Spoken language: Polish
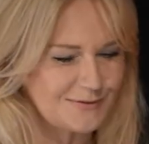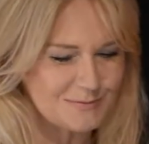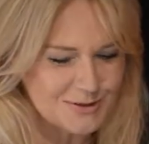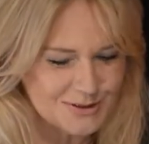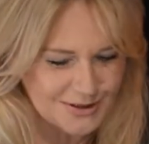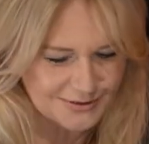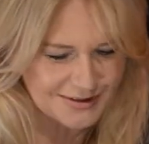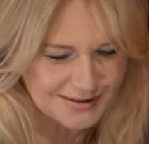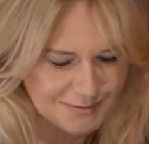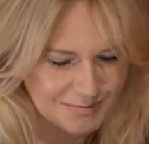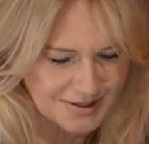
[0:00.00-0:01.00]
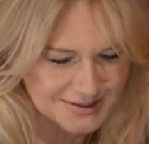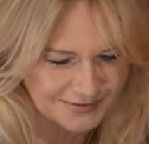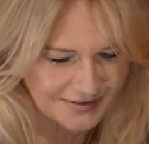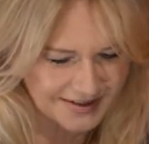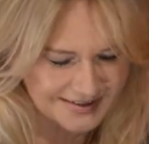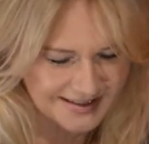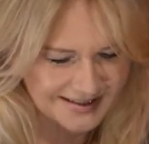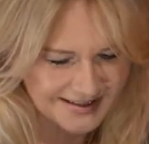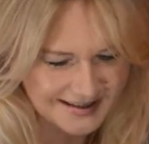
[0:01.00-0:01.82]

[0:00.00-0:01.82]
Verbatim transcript: wymyślone i wypracowane.